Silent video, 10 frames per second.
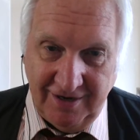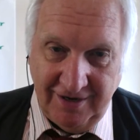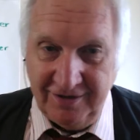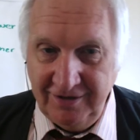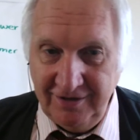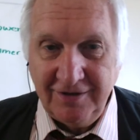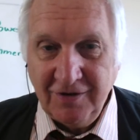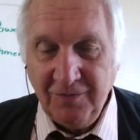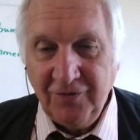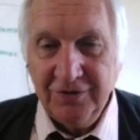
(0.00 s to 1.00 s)
diese
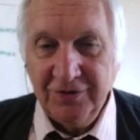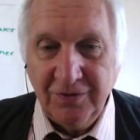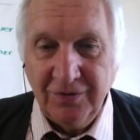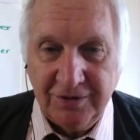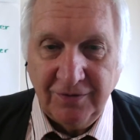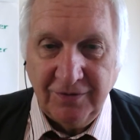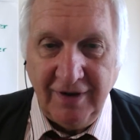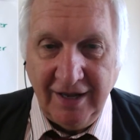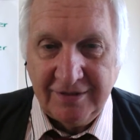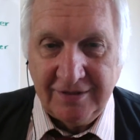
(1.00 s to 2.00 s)
Komfortzone zu
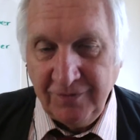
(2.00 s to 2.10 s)
verlassen,